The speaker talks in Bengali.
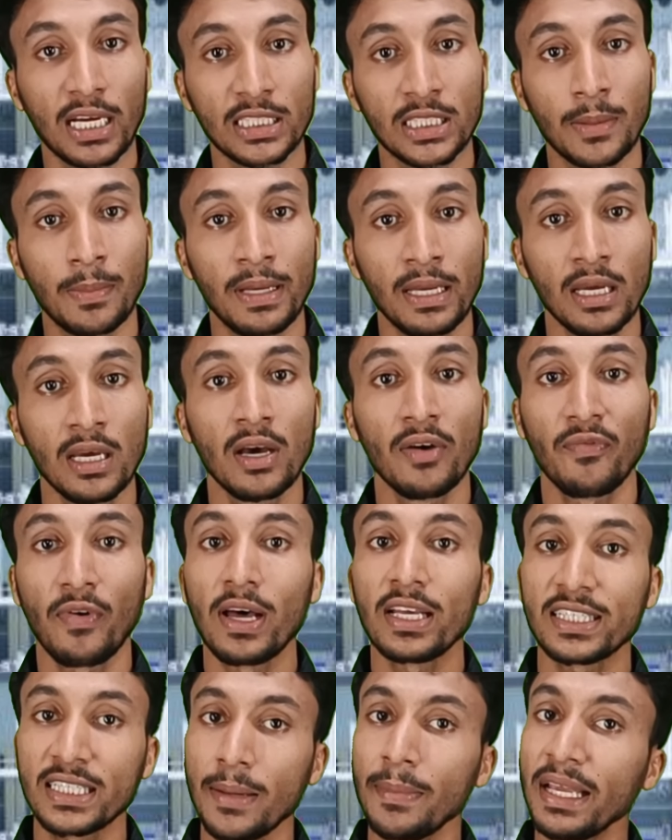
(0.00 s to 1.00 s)
দেখা যাবে
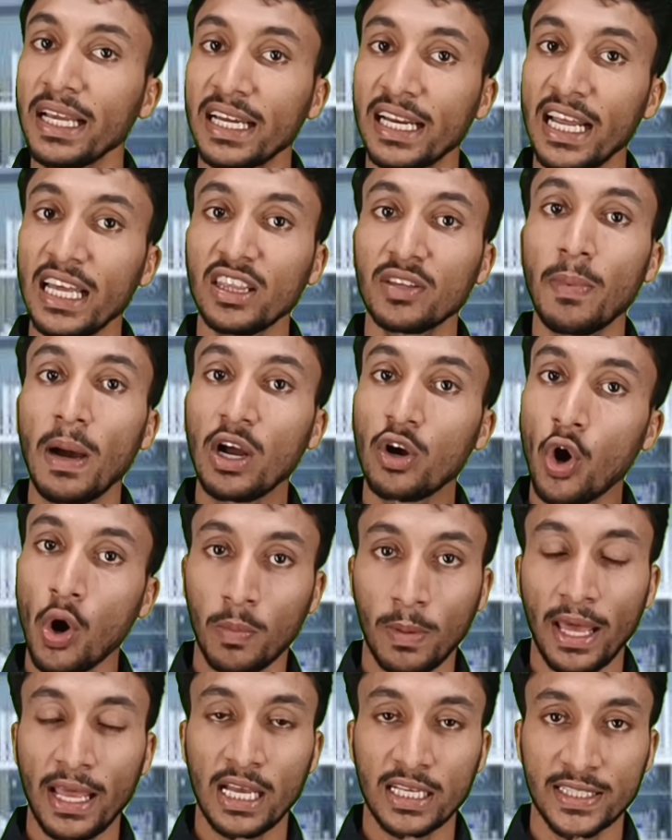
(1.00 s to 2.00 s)
ফার্স্ট আমি ক্রেত বা
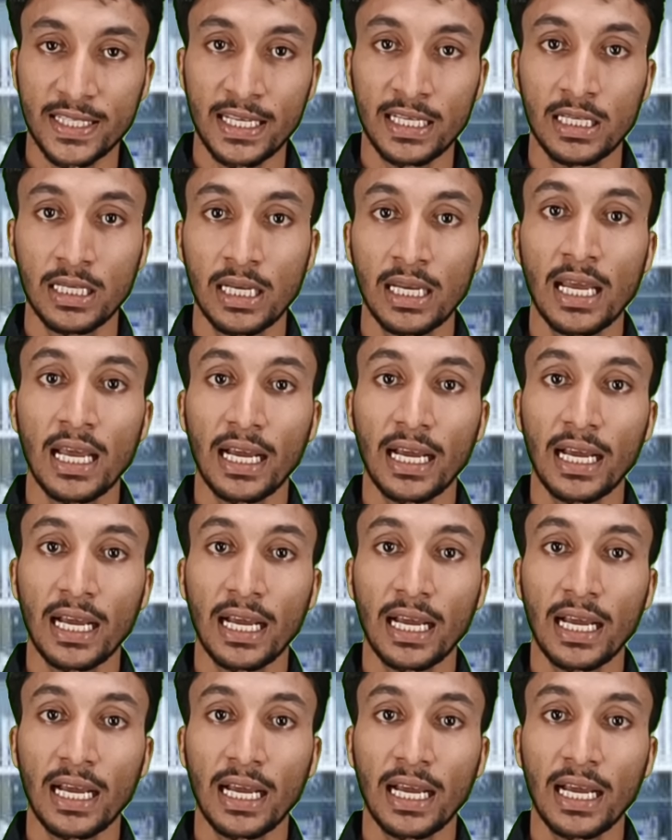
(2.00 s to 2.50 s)
কবরায় আসি